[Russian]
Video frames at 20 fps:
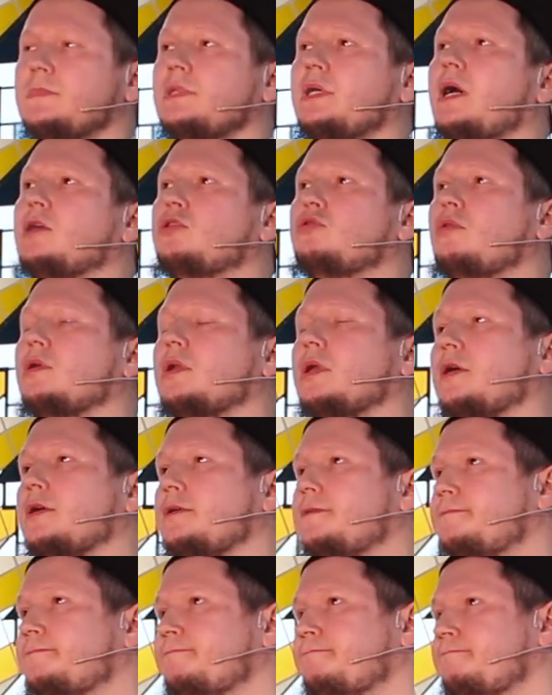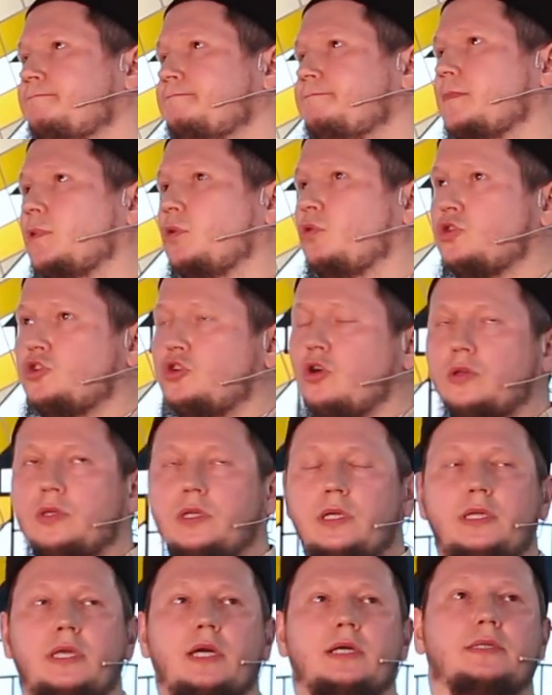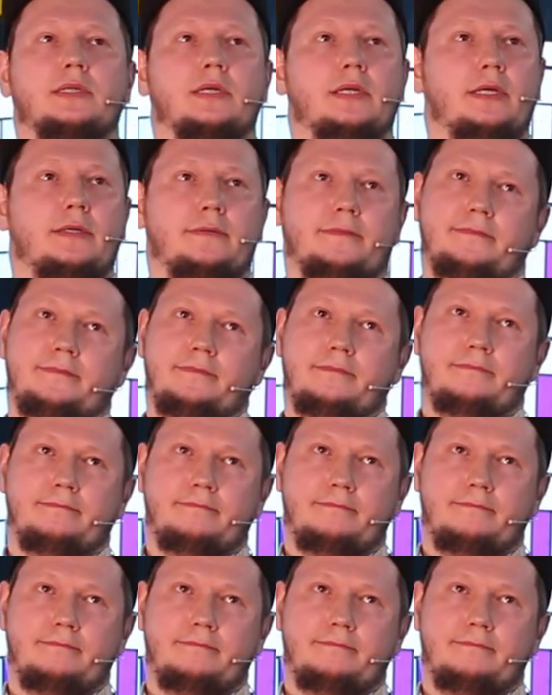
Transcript: которых ученые некоторые,